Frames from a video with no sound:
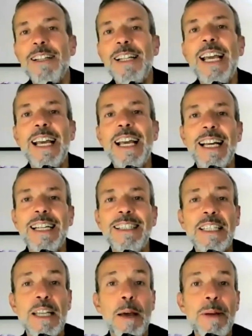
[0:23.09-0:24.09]
Eh,
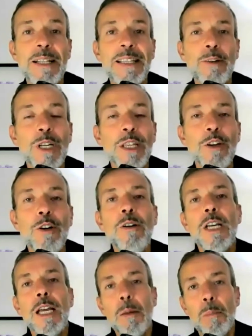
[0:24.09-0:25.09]
estrechamente unido,
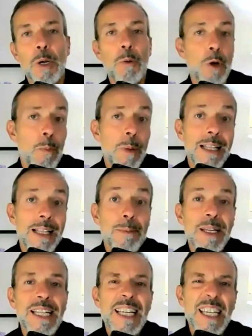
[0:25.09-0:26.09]
pero bueno, para
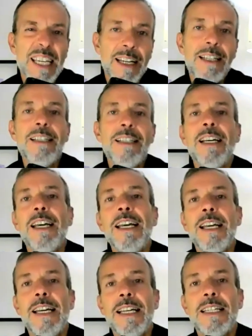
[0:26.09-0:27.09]
depende quién
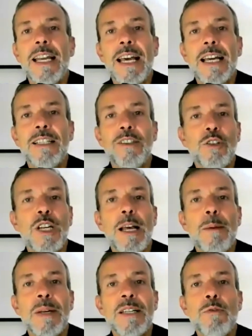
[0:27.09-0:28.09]
eh, será esto.
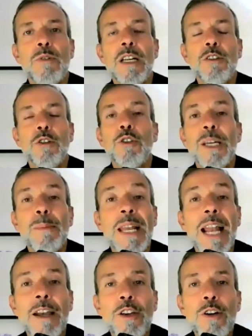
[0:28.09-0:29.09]
Será más un acto
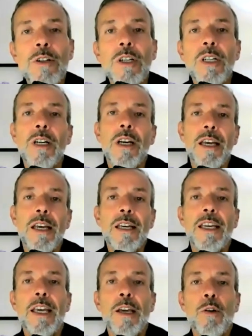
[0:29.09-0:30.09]
temerario eh,
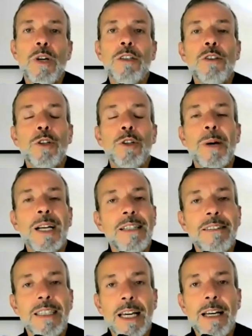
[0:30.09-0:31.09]
que un acto de
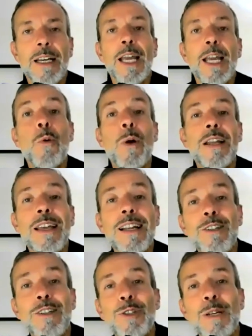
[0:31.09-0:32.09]
valentía. En cualquier
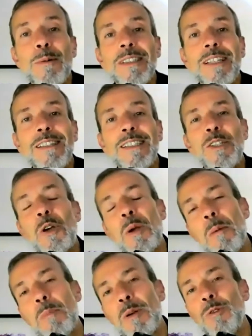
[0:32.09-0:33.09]
caso, tiene bastante sentido que
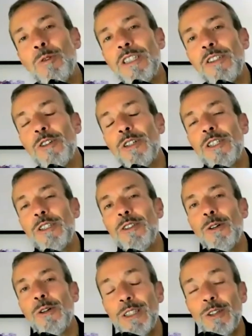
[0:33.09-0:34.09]
me preguntes
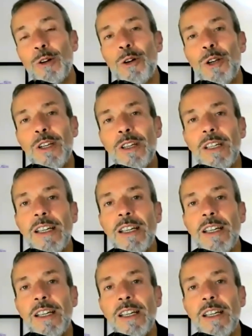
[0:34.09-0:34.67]
esto, esto hoy,